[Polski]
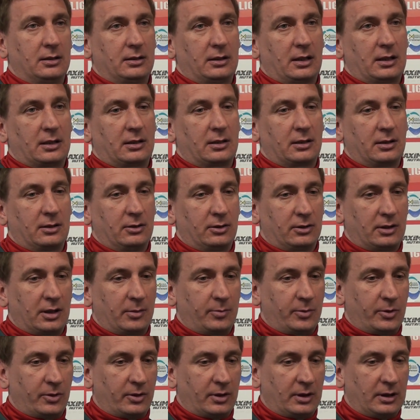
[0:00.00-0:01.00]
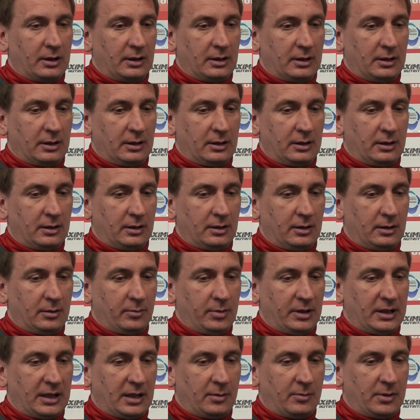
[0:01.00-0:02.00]
tak do tej pory y,
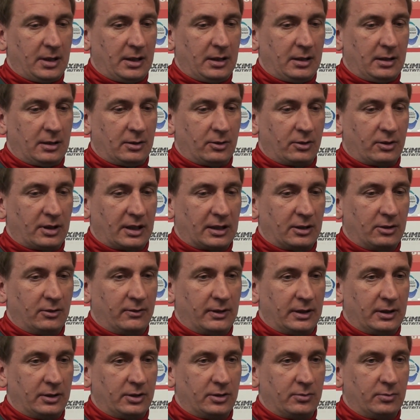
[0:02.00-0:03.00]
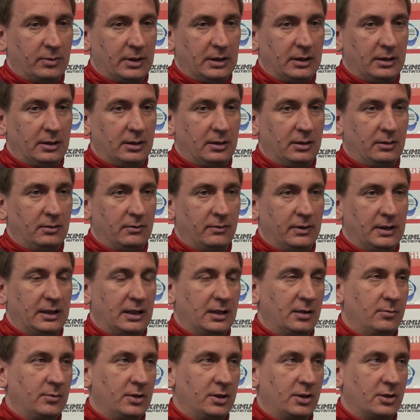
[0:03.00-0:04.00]
bynajmniej to traktowaliśmy i
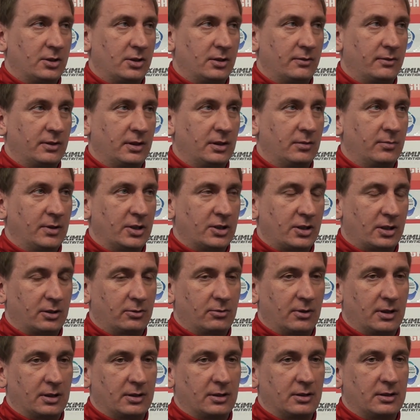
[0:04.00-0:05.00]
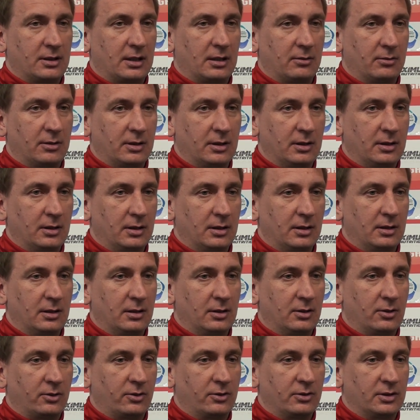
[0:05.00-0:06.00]
wydaje mi się, że w tych meczach, które zostały
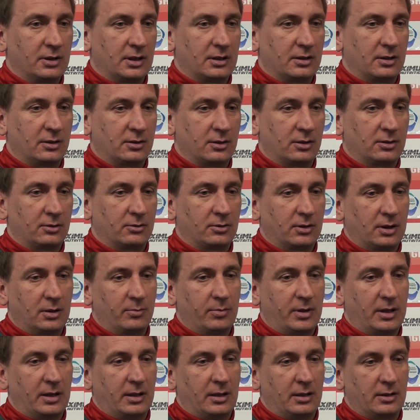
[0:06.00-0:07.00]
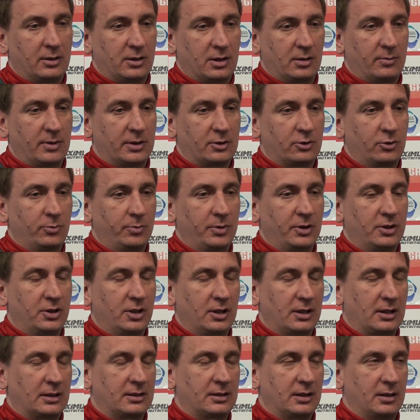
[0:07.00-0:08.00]
do końca sezonu, chyba trzeba skupić
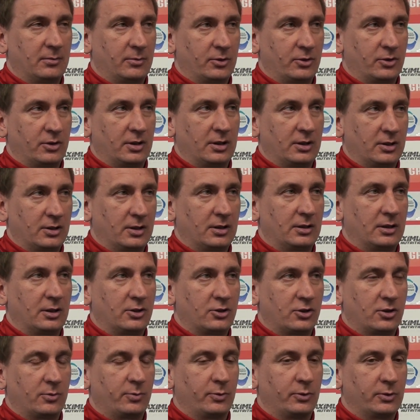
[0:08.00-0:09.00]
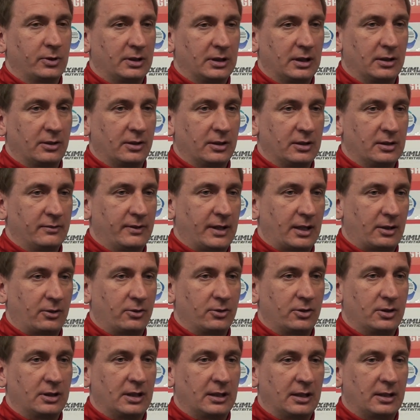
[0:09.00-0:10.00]
się tak samo, że, że te trzy punkty to jest
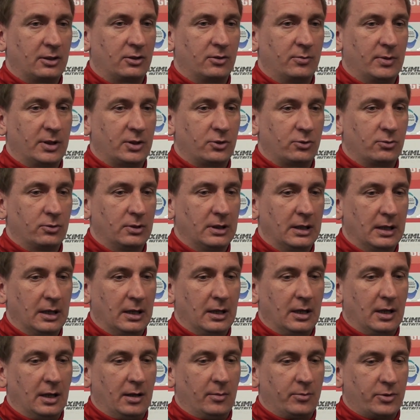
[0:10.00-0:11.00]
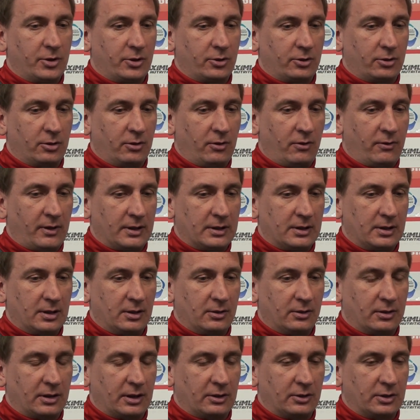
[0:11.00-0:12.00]
wartość danego tego meczu, przygotowywać
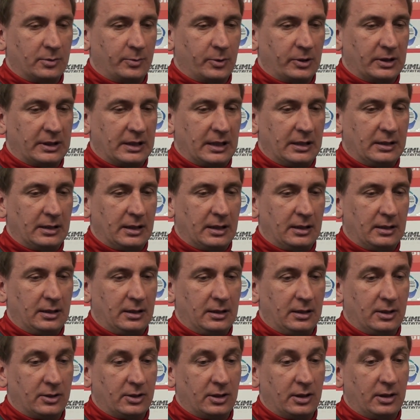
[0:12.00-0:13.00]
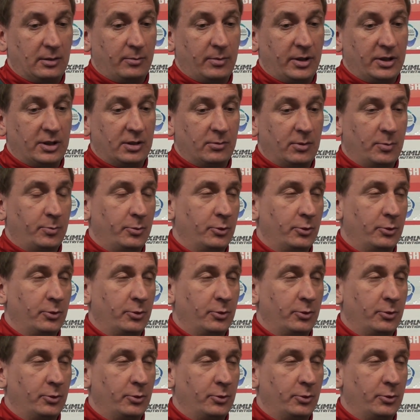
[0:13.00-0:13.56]
się do tego spotkania i jeżeli będziemy